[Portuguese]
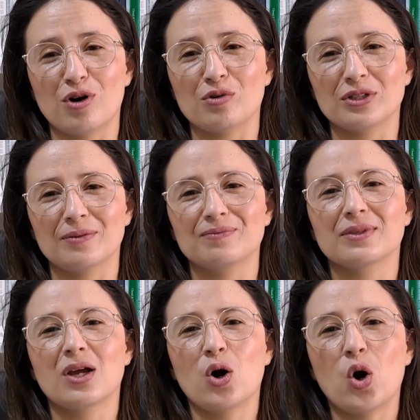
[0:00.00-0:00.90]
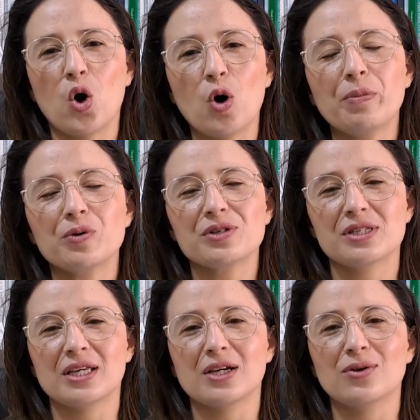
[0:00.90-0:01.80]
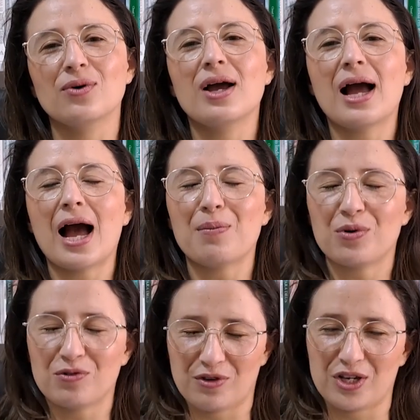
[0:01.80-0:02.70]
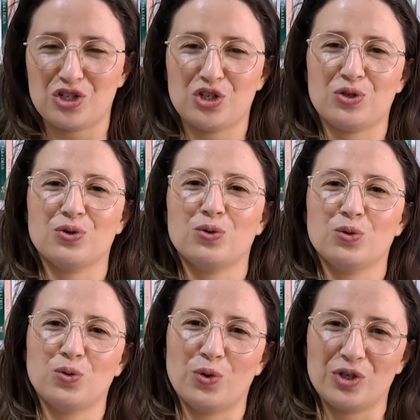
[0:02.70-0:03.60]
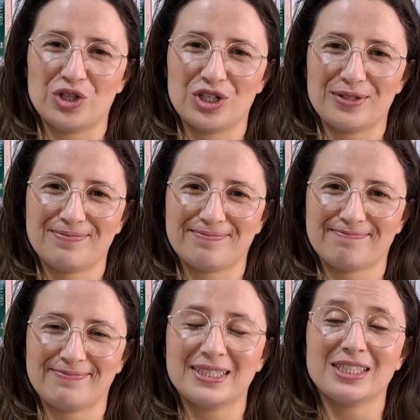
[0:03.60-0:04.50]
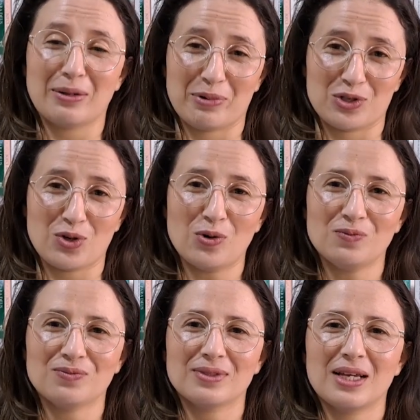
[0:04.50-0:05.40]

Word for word: volta. Rompa o ciclo, aproveite hoje. Já pensou?